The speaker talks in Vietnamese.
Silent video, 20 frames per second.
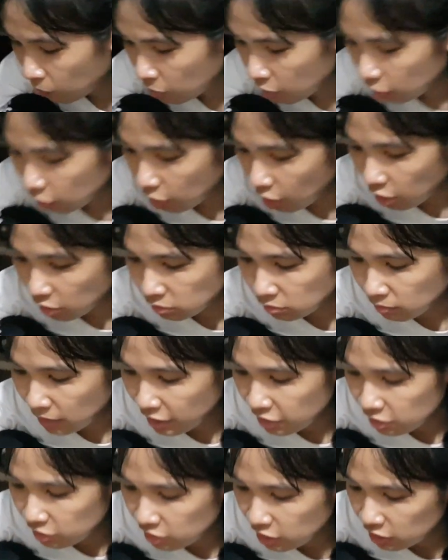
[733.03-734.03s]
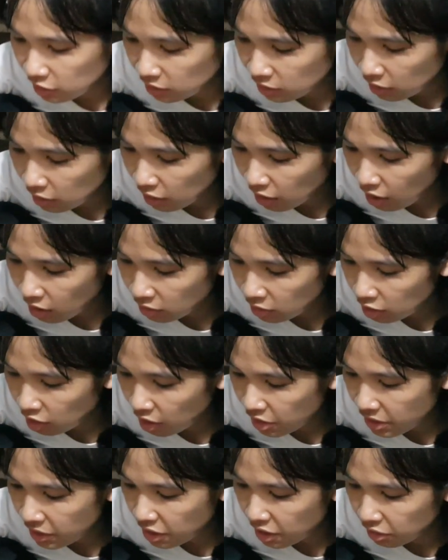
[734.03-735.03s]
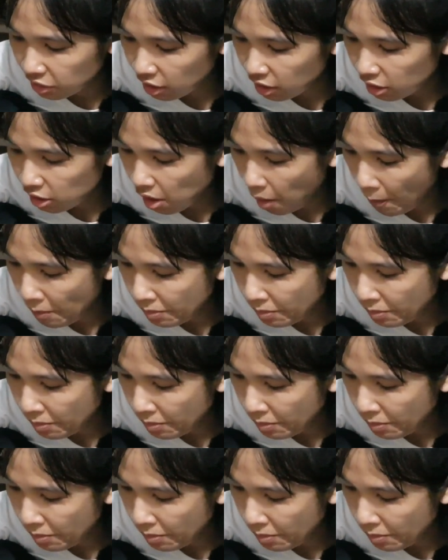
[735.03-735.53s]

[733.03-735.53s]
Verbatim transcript: còn mấy đứa kia thì nó lớn nó có gia đình hết rồi